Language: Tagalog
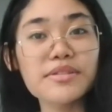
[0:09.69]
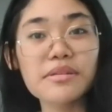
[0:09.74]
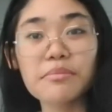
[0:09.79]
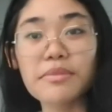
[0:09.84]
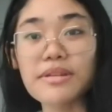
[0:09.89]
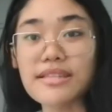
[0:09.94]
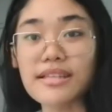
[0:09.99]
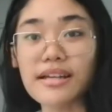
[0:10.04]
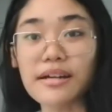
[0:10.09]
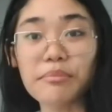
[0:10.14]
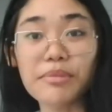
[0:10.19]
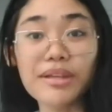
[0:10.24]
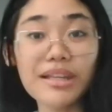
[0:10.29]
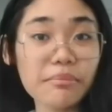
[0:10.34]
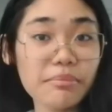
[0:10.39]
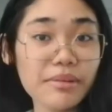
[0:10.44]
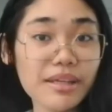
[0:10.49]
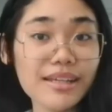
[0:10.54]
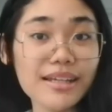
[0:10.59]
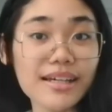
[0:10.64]
sa bansang
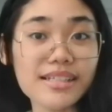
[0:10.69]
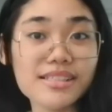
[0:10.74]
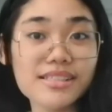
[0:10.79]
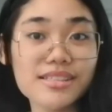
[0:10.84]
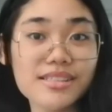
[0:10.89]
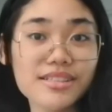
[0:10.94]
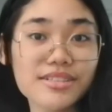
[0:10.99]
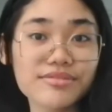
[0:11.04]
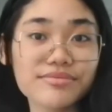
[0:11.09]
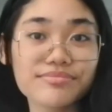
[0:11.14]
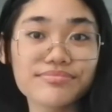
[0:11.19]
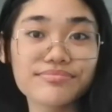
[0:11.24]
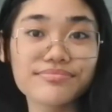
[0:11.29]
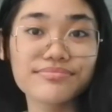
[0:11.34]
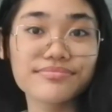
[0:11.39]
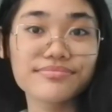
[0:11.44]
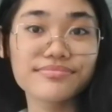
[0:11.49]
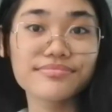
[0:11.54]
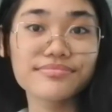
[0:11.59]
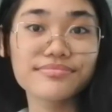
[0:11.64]
Pilipinas? Ay
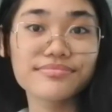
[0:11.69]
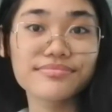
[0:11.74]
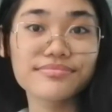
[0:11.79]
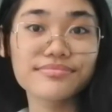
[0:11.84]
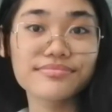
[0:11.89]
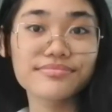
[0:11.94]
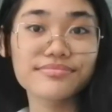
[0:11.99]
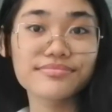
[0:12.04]
hindi.